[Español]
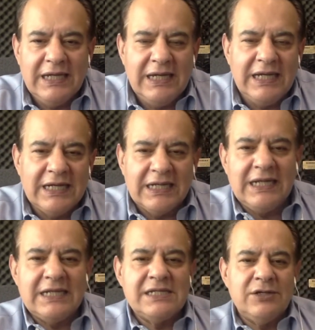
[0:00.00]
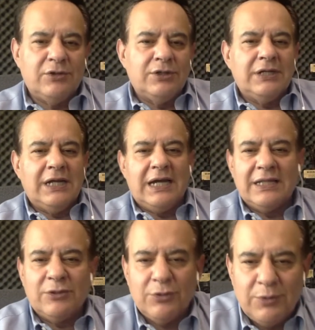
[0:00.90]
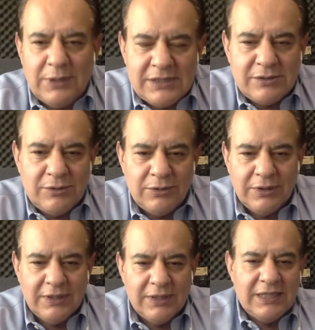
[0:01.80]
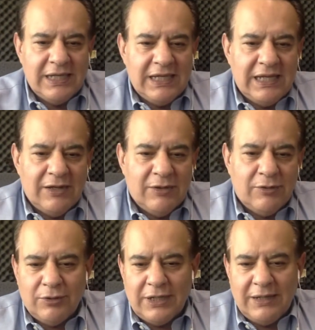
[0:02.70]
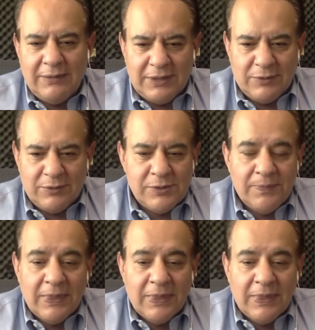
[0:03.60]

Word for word: en relación a todo esto del coronavirus.